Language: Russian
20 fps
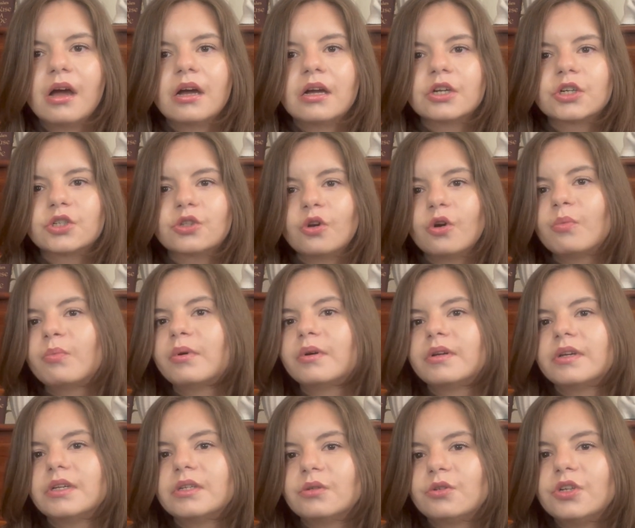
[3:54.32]

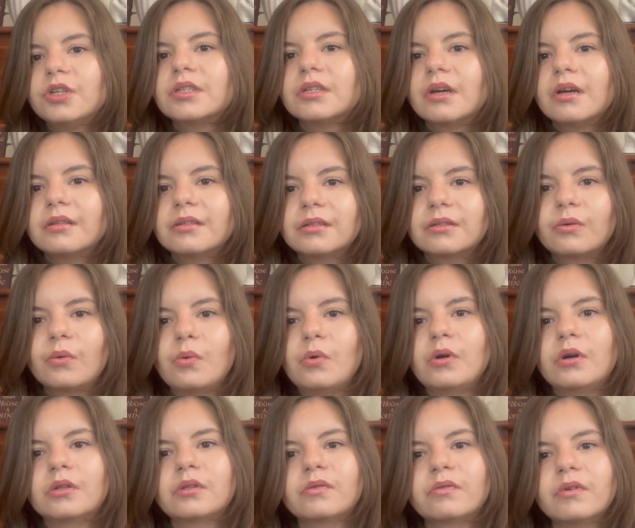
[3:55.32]
Чтобы изучить этот
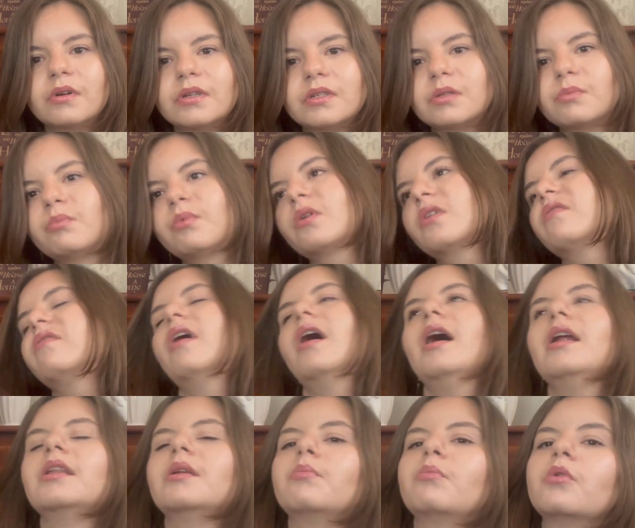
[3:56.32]
город, у вас
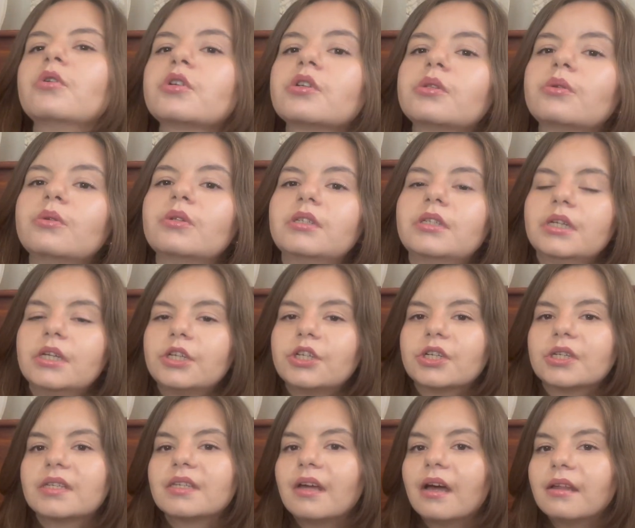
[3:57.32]
буквально может уйти
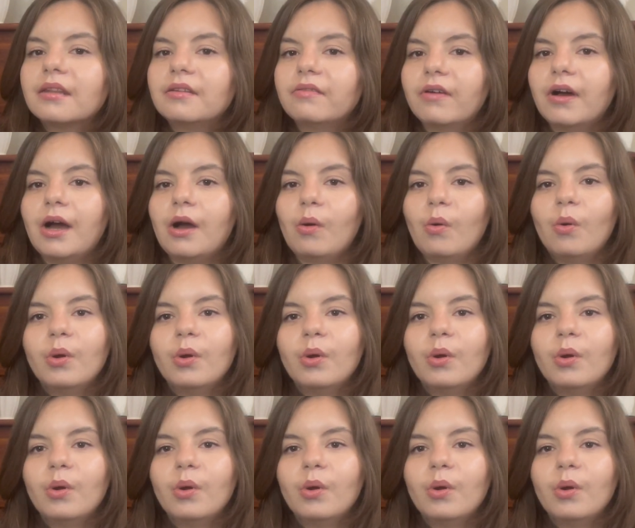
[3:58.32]
часа два.